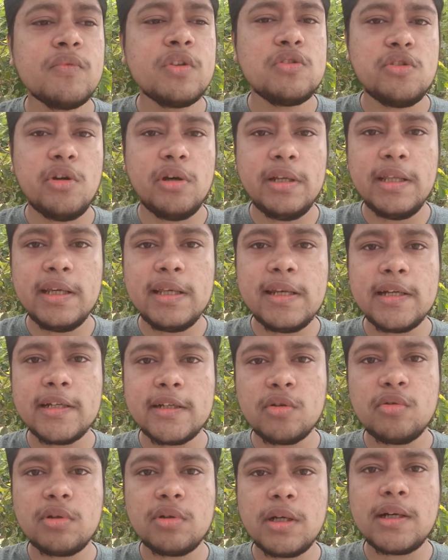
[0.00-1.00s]
ज्वाइनिंग
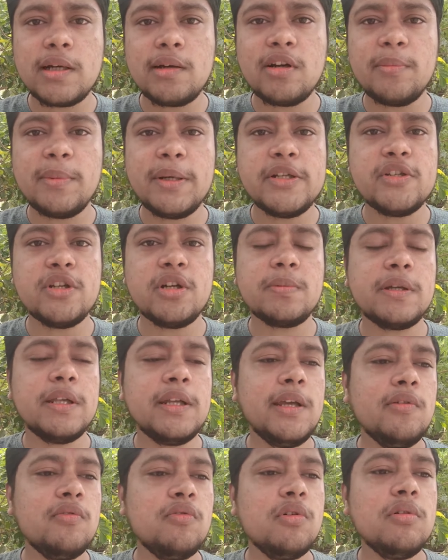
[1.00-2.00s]
लेटर होगा गवर्नमेंट जॉब
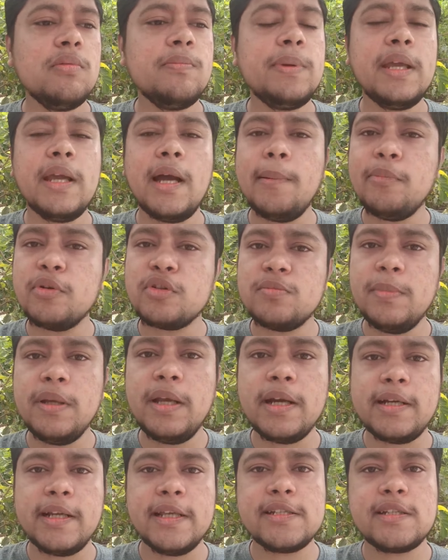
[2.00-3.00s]
के लिए वो भी आप
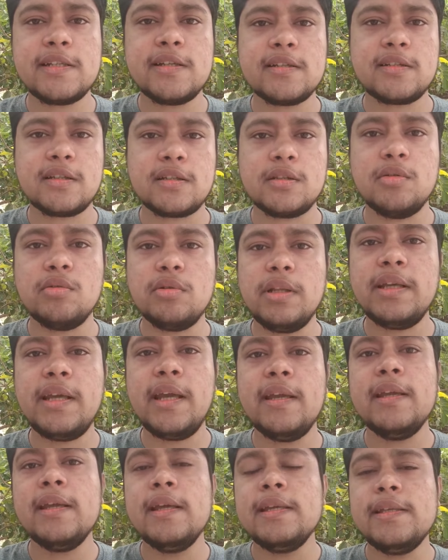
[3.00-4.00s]
उसमें अटैच कर सकते हो
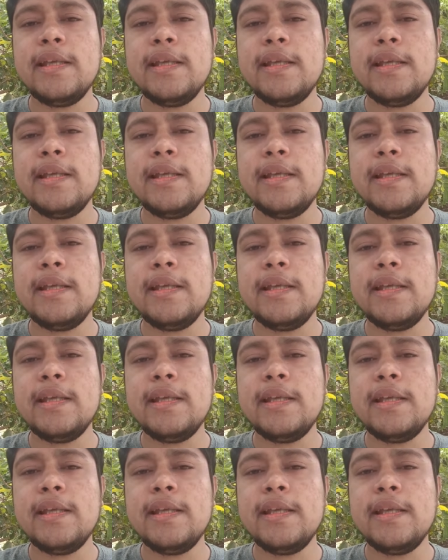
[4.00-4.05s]
ठीक है